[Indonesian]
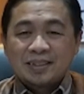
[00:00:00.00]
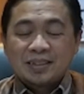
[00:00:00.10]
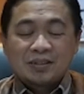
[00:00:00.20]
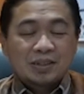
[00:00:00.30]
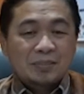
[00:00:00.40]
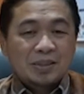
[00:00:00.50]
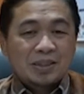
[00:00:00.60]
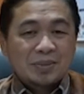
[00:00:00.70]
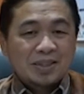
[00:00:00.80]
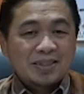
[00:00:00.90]
Kota
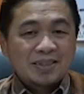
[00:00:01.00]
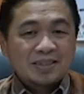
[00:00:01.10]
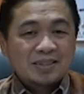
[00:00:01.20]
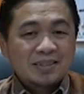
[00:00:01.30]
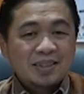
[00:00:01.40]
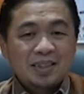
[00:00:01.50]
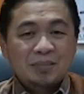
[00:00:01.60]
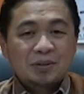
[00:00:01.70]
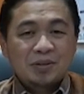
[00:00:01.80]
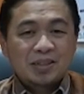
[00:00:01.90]
Banjarmasin, City
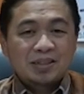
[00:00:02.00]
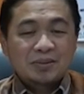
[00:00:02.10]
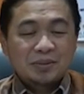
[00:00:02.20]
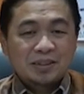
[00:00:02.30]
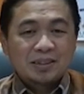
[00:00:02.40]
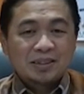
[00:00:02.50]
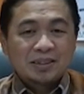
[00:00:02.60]
of Thousand River.